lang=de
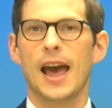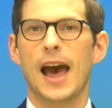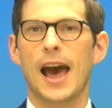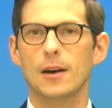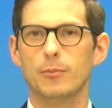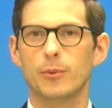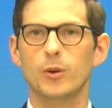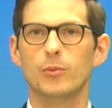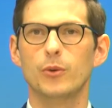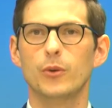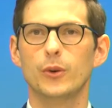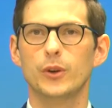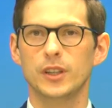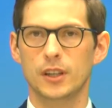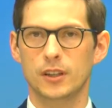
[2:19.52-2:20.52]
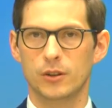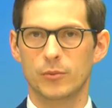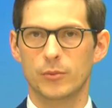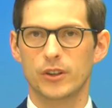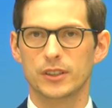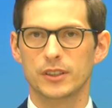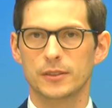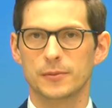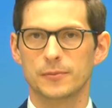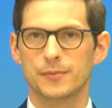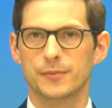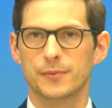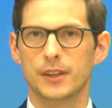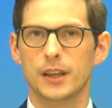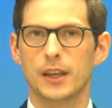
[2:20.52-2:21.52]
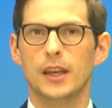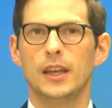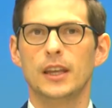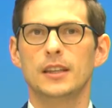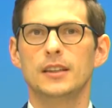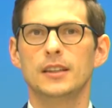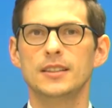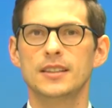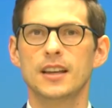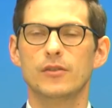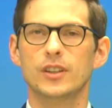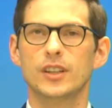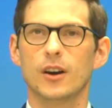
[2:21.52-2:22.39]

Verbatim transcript: Apropos E-Commerce. Dieser wird